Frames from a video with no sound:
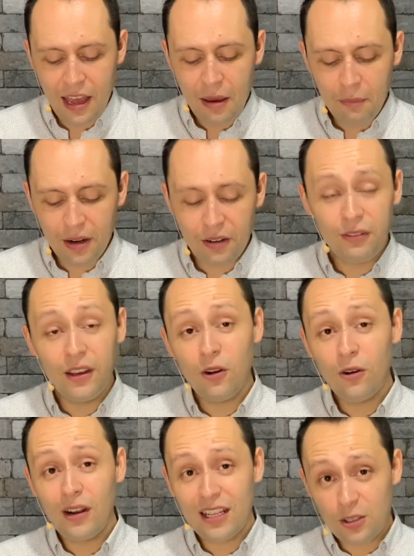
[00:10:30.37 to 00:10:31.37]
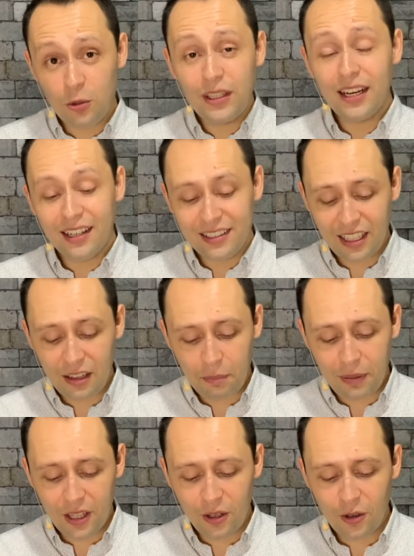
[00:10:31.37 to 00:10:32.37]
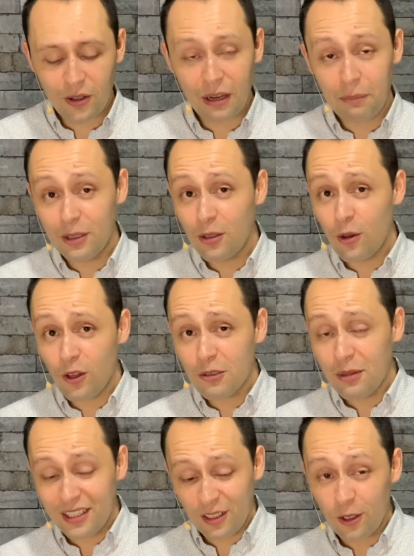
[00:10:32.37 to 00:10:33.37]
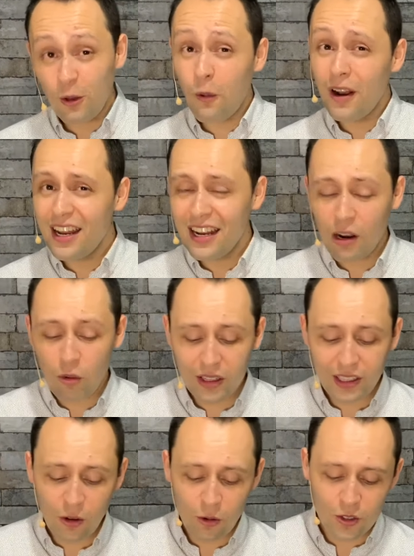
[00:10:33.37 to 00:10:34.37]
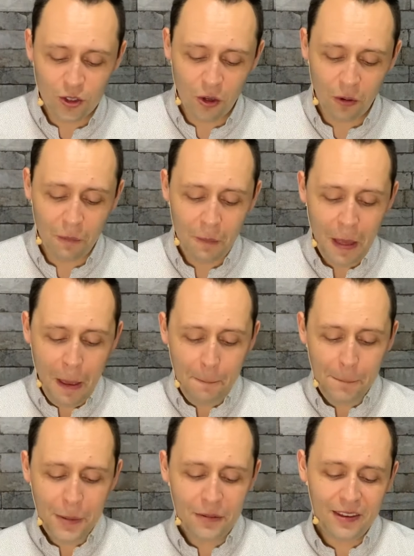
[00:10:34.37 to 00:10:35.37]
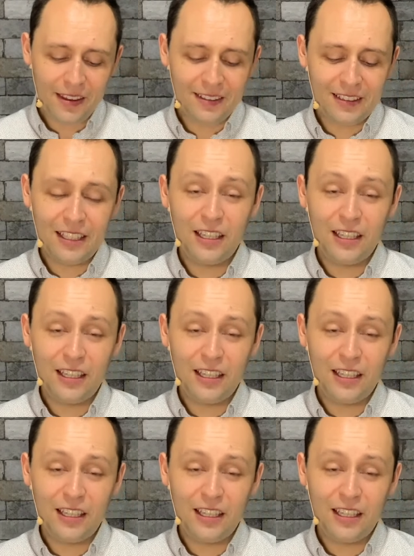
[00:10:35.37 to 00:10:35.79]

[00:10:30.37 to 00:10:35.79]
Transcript: Me refiero a la segunda carta de Pedro, capítulo 2, 22. Lo voy a leer en la nueva traducción viviente.